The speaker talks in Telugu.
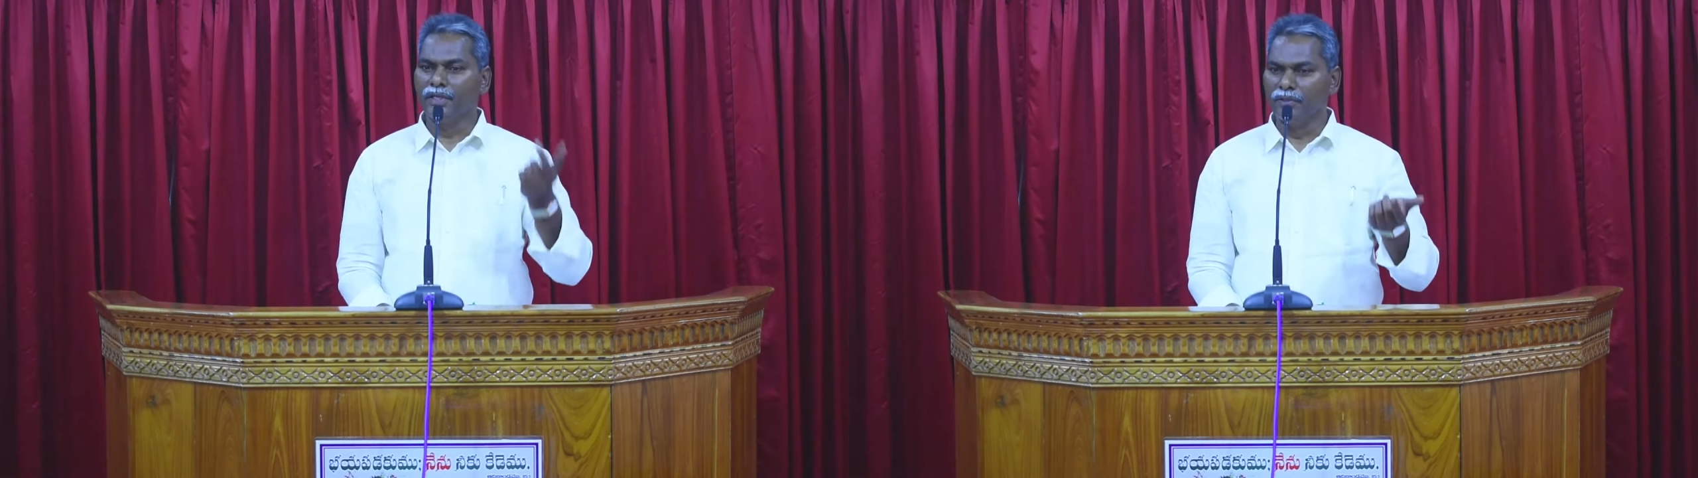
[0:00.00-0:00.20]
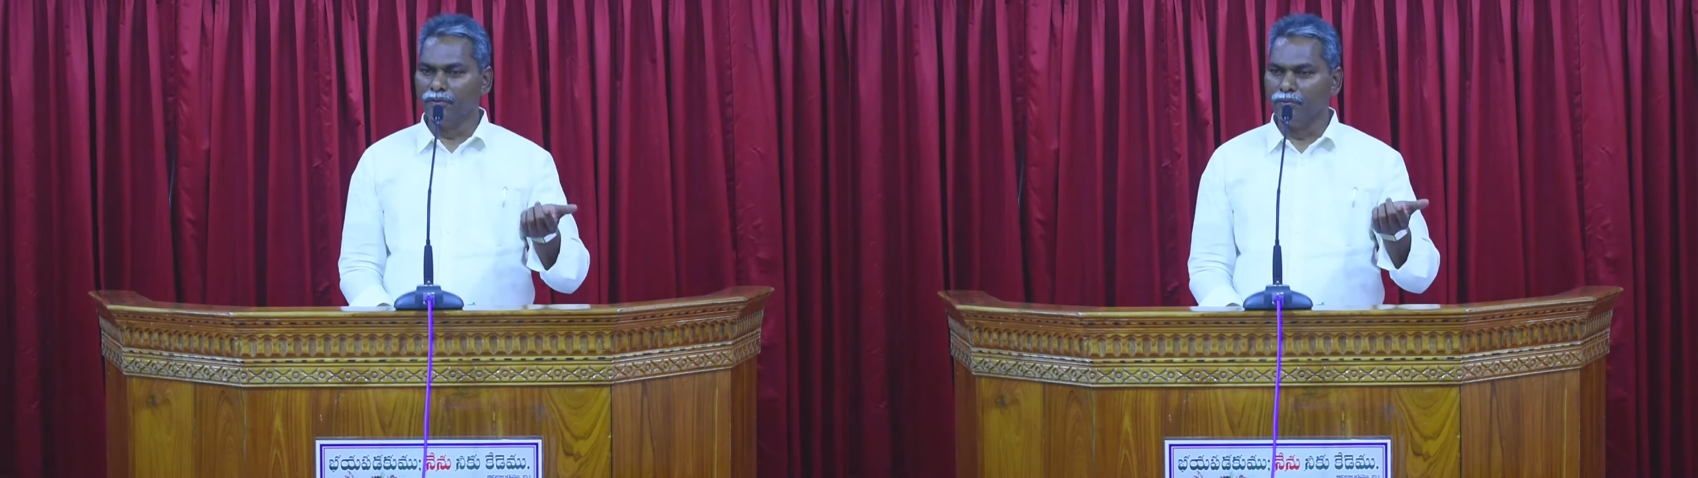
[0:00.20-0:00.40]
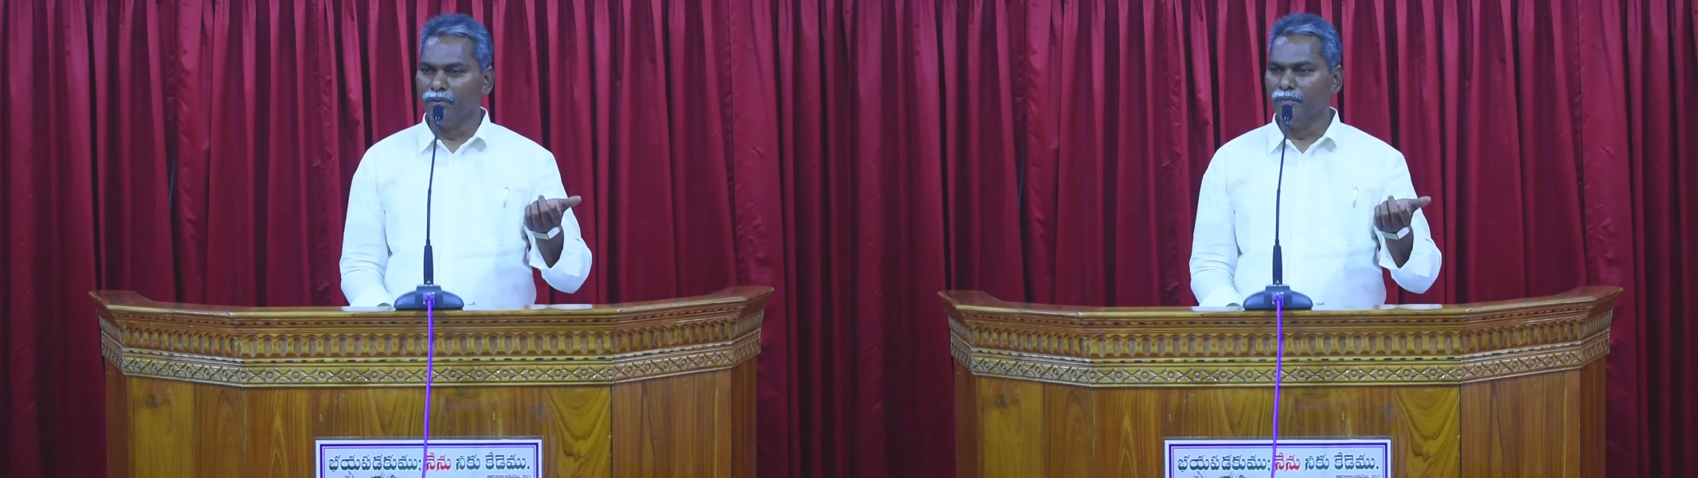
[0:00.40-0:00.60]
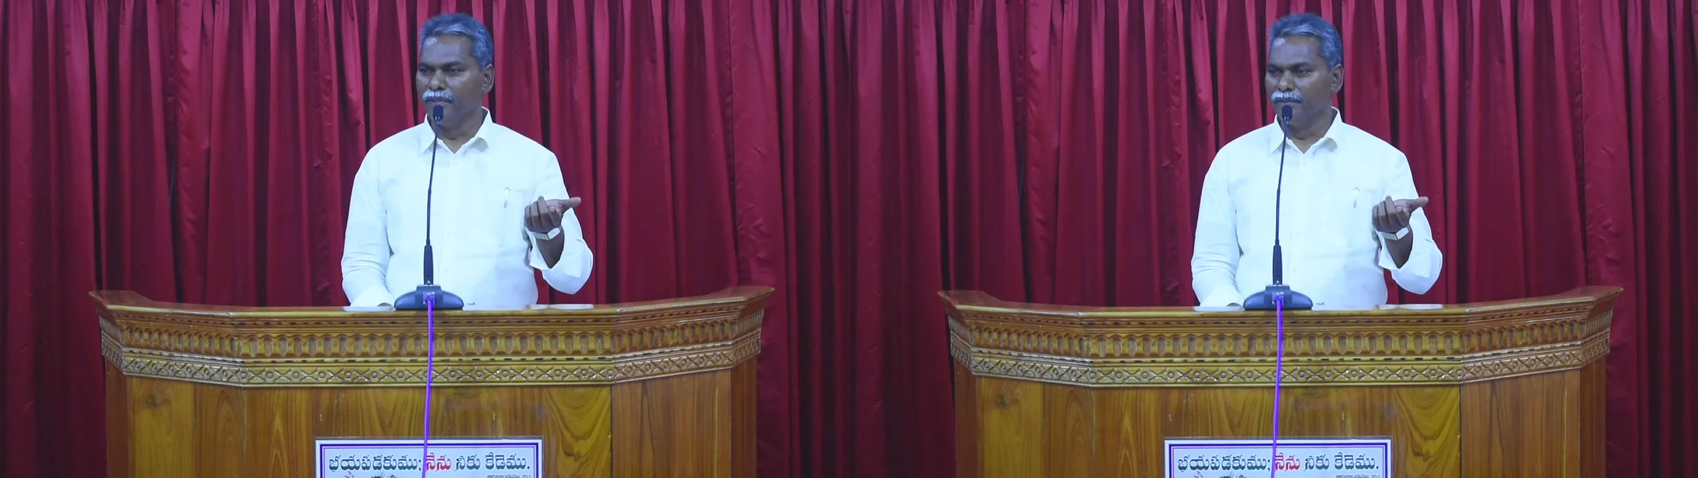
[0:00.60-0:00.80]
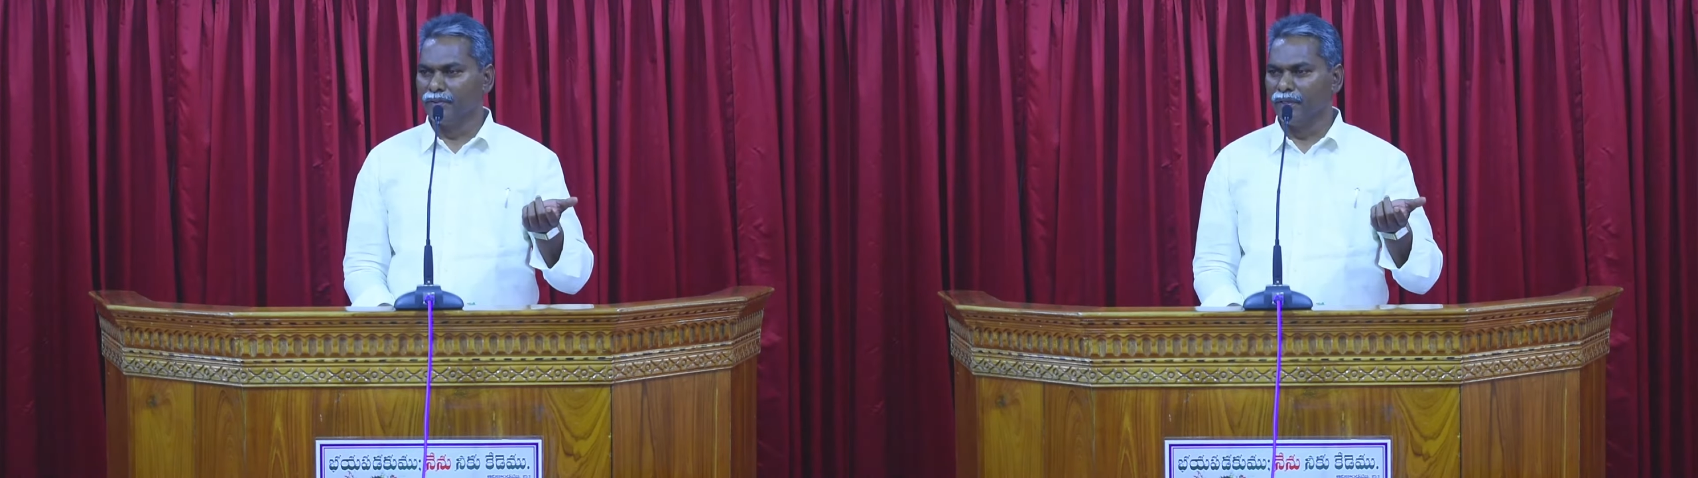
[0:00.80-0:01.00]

నీవు భూమి మీద